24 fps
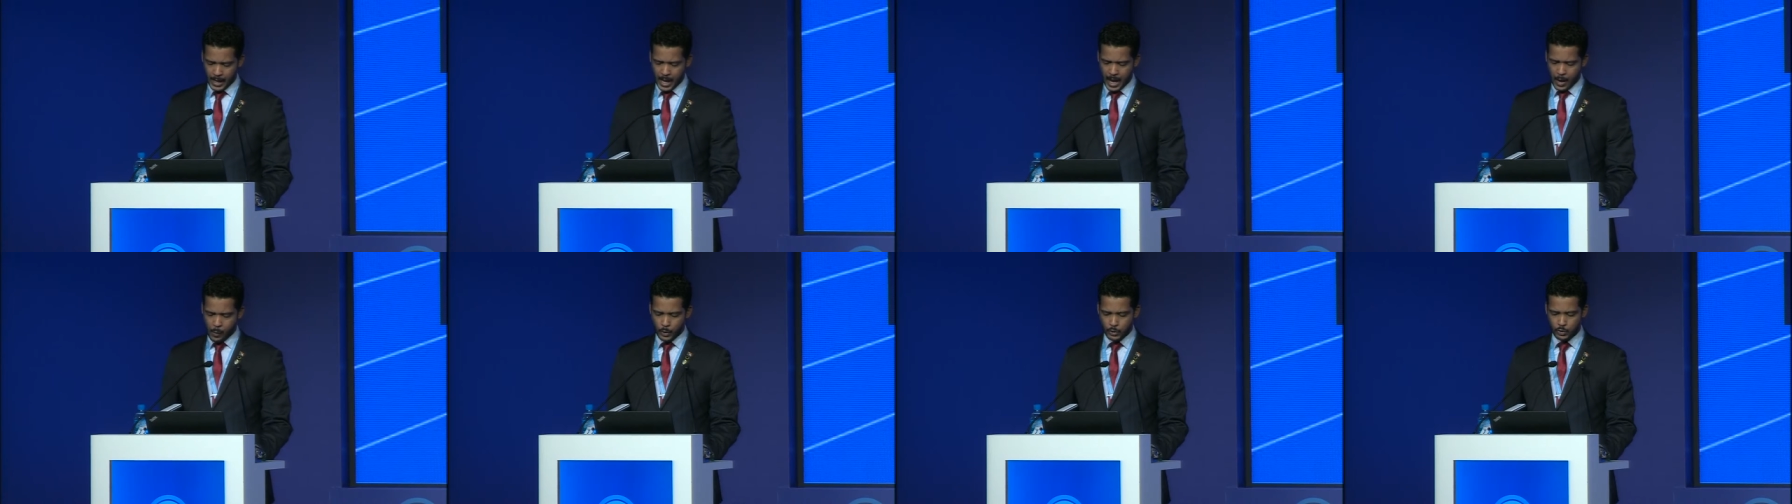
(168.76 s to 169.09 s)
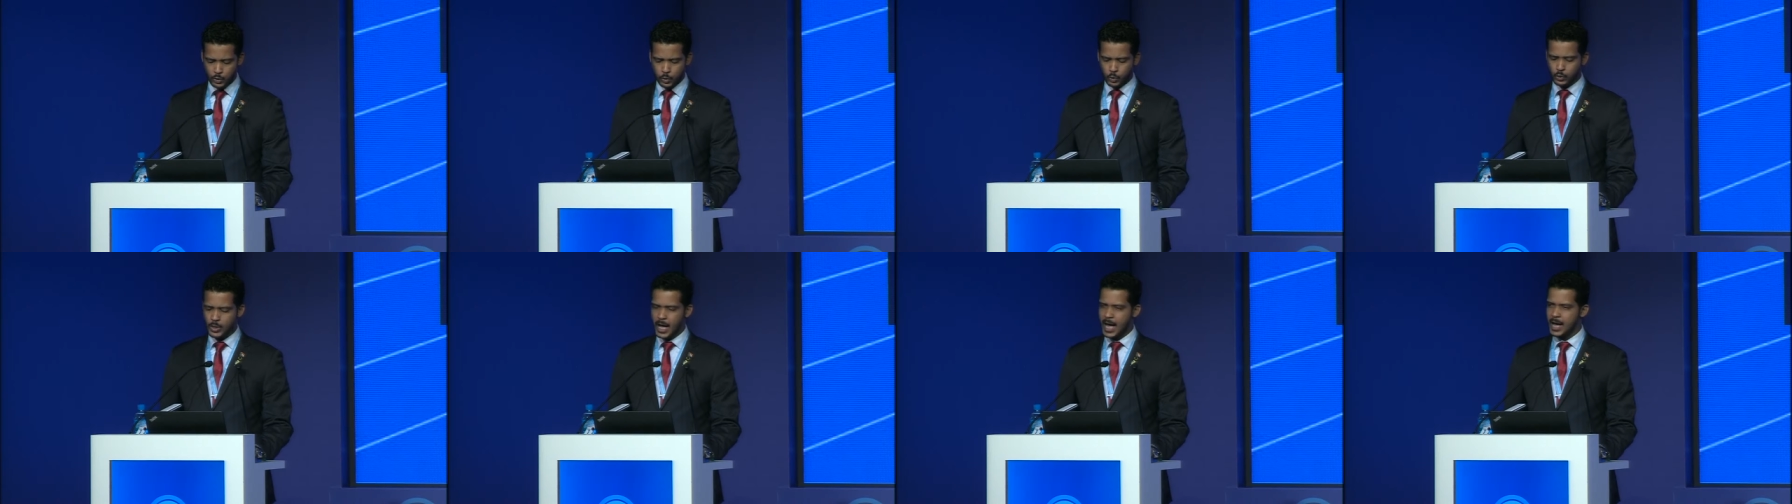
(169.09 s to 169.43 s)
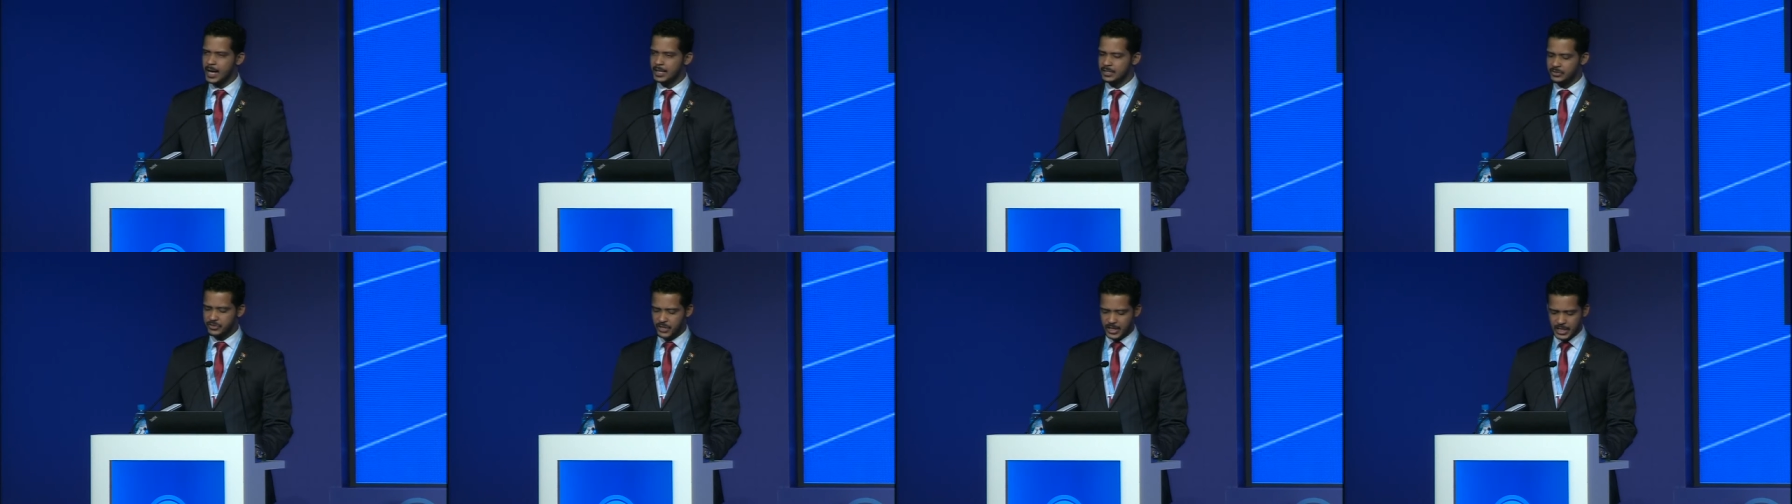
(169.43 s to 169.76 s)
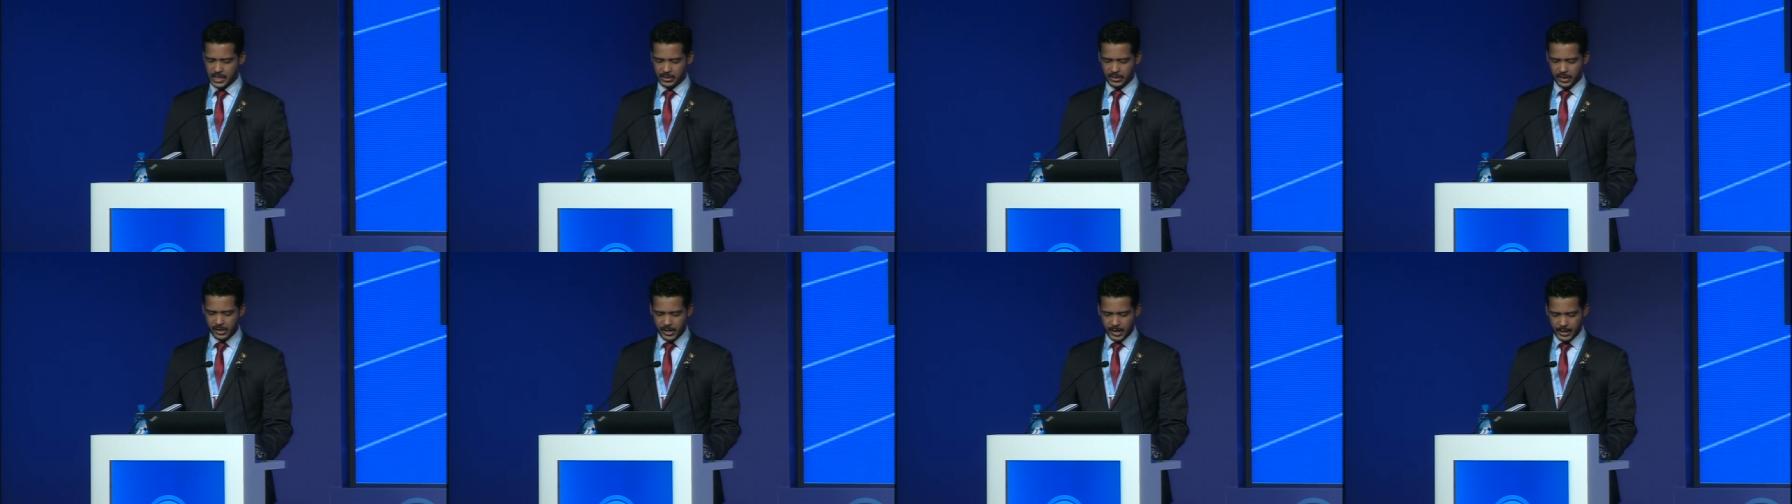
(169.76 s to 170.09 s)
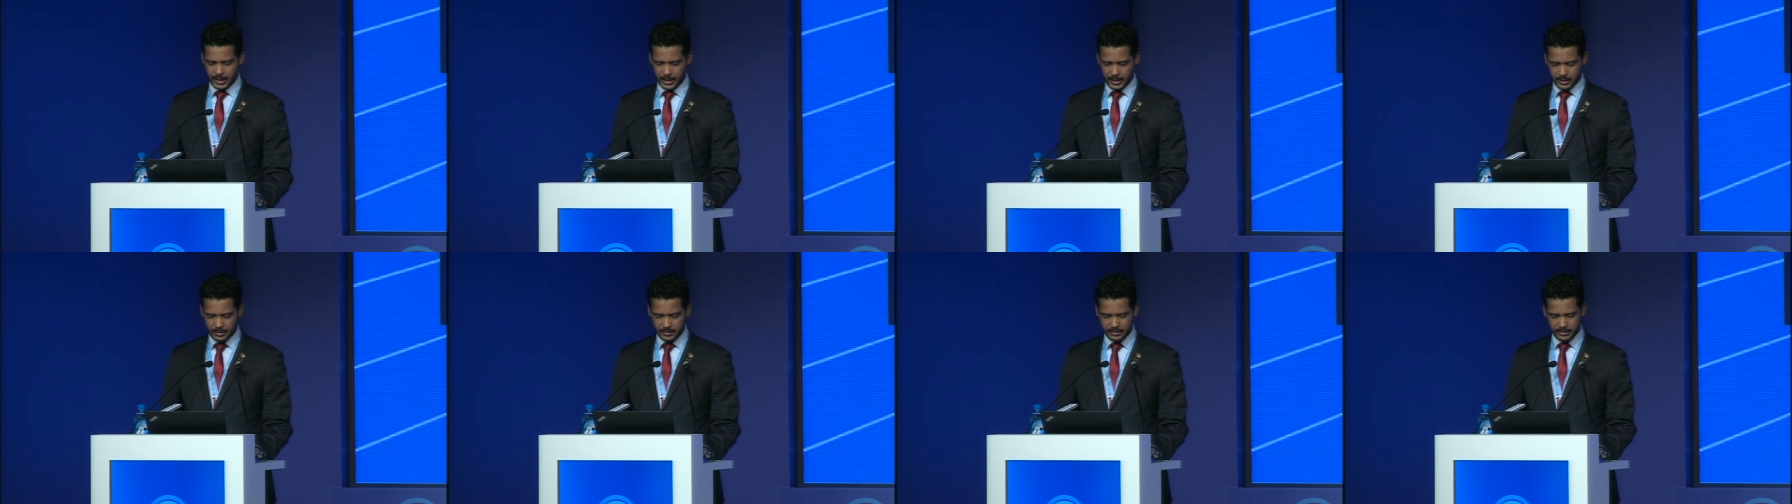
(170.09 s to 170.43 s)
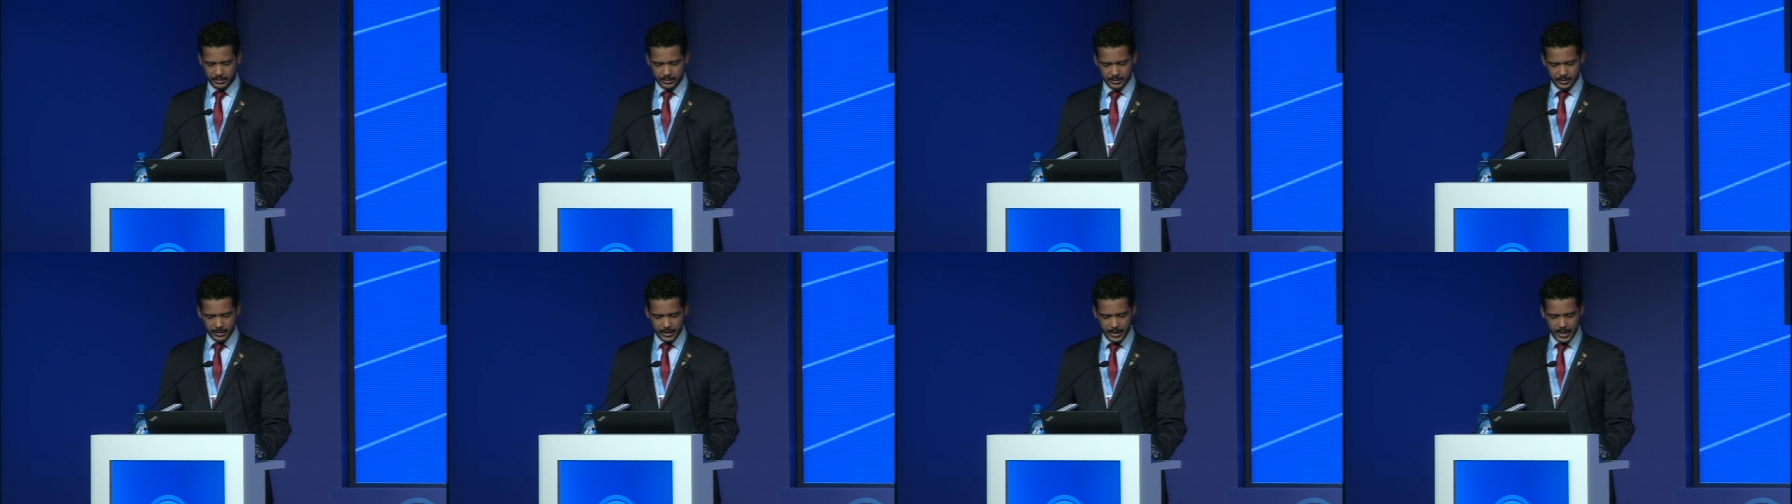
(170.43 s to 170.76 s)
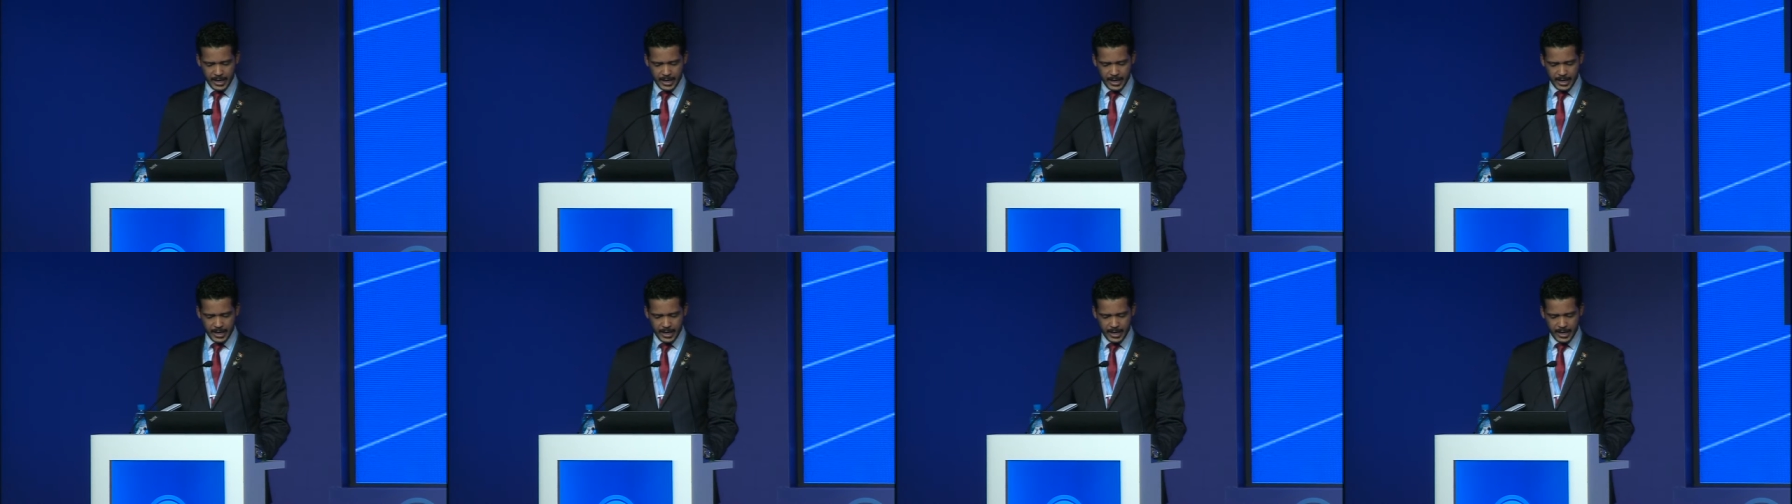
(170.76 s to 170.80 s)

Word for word: والسودان سيد الرئيس